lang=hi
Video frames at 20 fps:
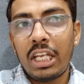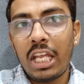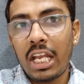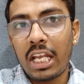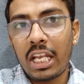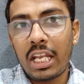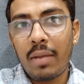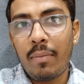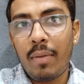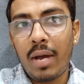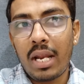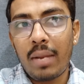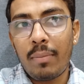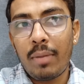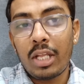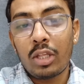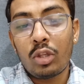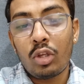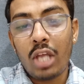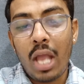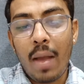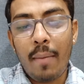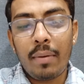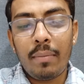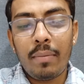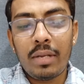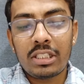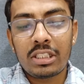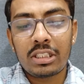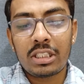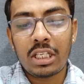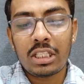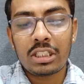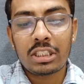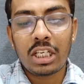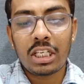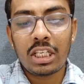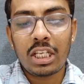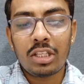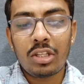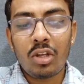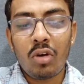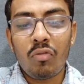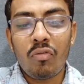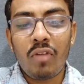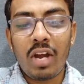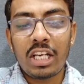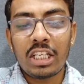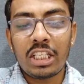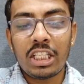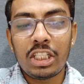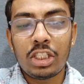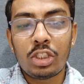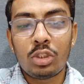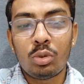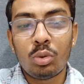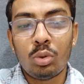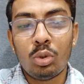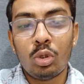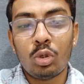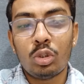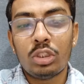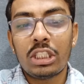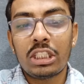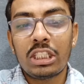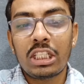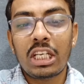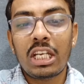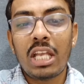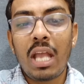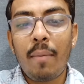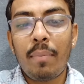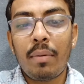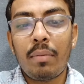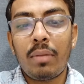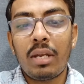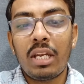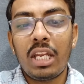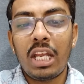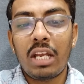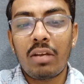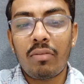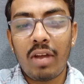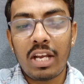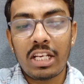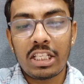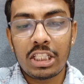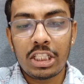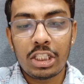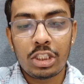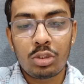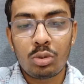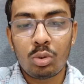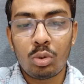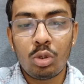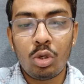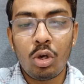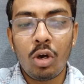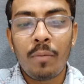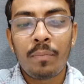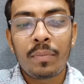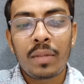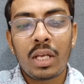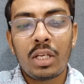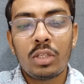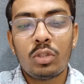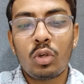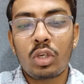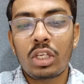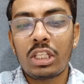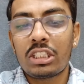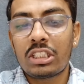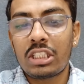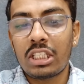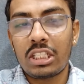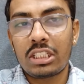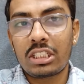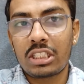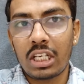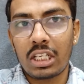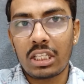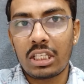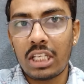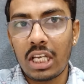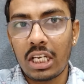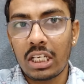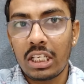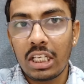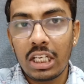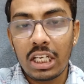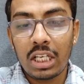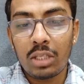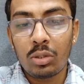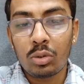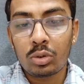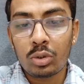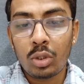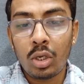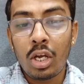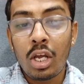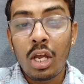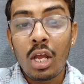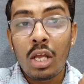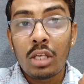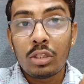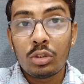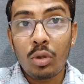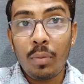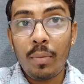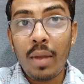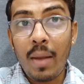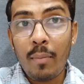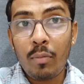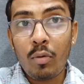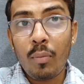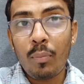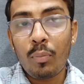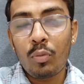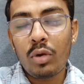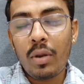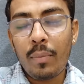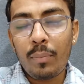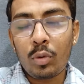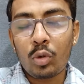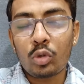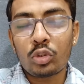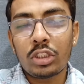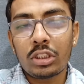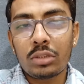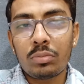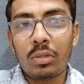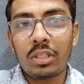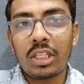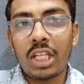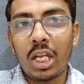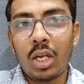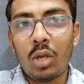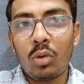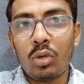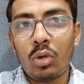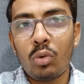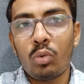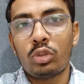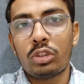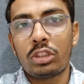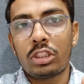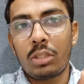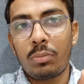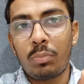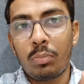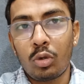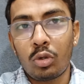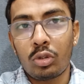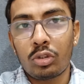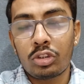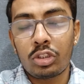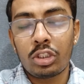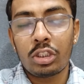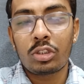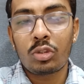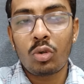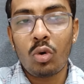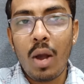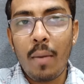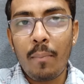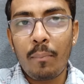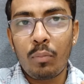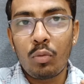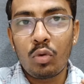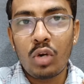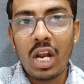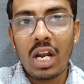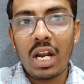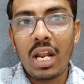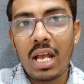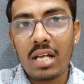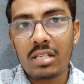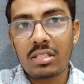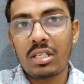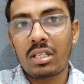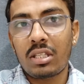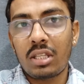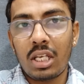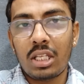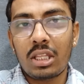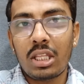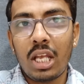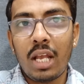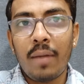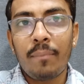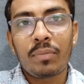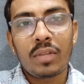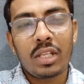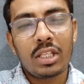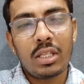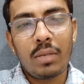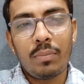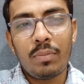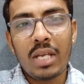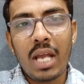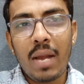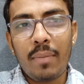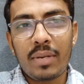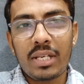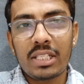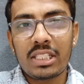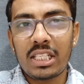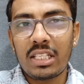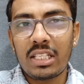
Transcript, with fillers: पैक के बारे में तो यहाँ पर मैं सर्च कर देता हूँ वाई स्टूडियो जैसे कि यहाँ पर मैंने एक वाई स्टूडियो जो कि सर्च कर दिया ठीक है दोस्तों जो मैं आपको पूरा प्रोसेस बता रहा हूँ ना उस प्रोसेस को आप पूरा लास्ट तक देखते हैं तभी आपके